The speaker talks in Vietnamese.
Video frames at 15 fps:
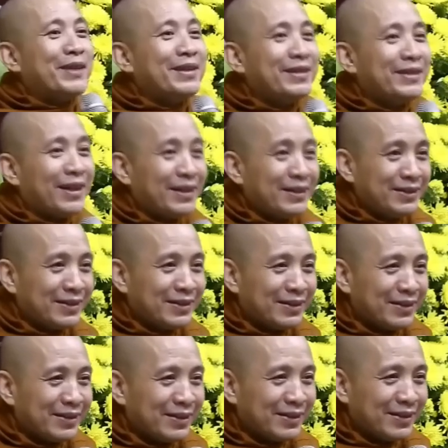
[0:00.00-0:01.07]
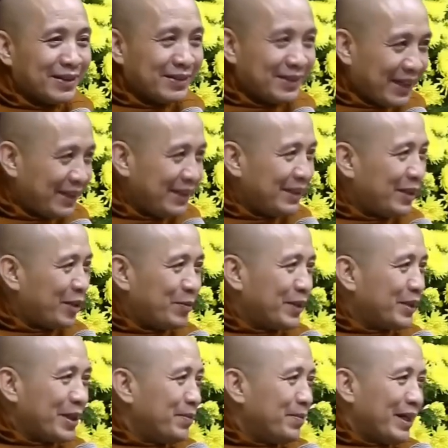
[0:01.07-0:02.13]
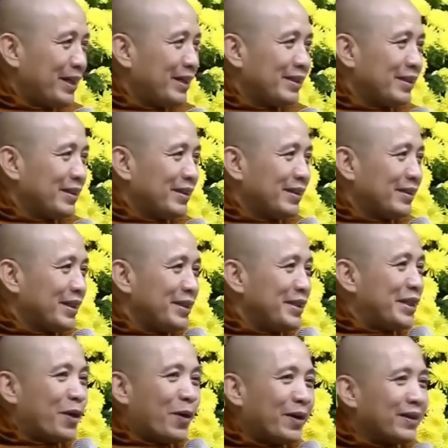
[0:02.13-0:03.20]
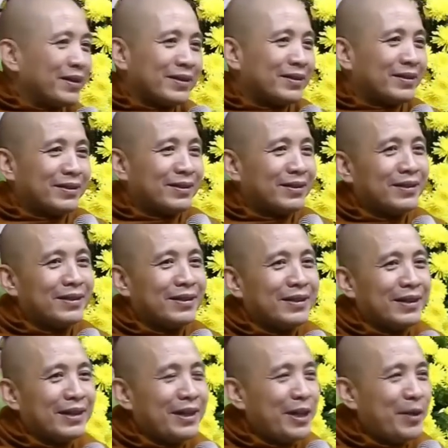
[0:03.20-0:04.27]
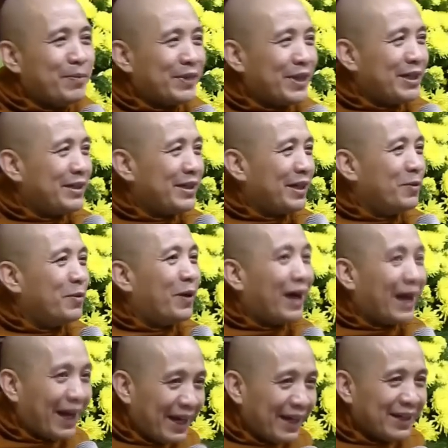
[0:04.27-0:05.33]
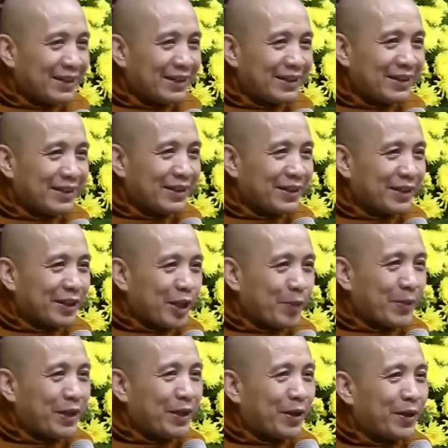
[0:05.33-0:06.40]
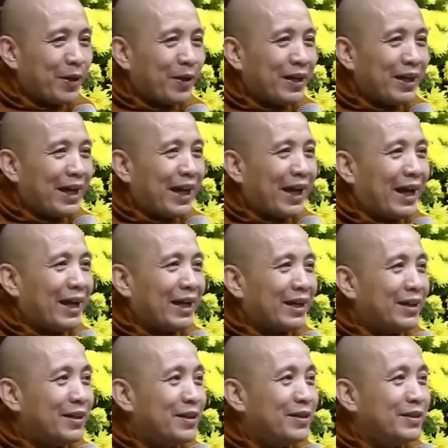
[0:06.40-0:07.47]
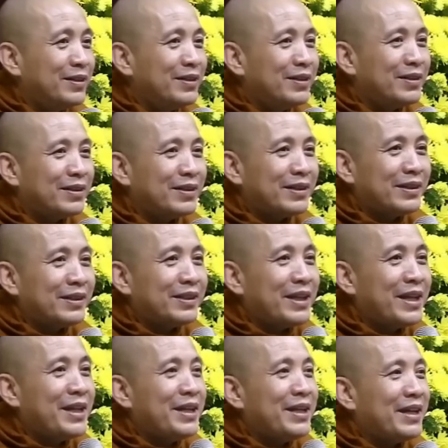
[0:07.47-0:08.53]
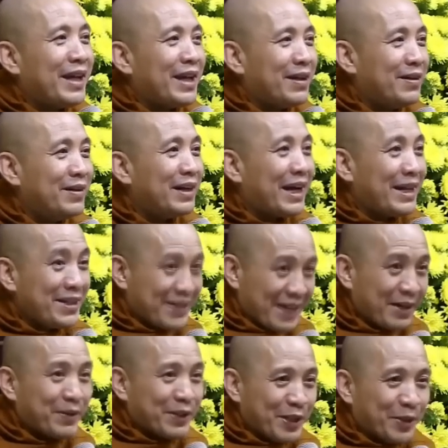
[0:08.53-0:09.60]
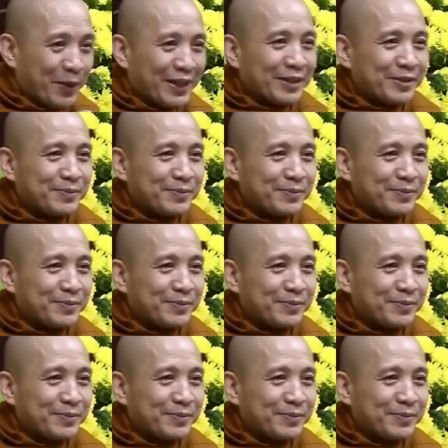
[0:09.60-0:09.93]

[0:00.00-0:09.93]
tin chân chân chánh không có tin mê ờ, tính gì đó cái niềm tin nhân quả thì mới gọi gọi là hướng đi về hướng ánh sáng và trí tuệ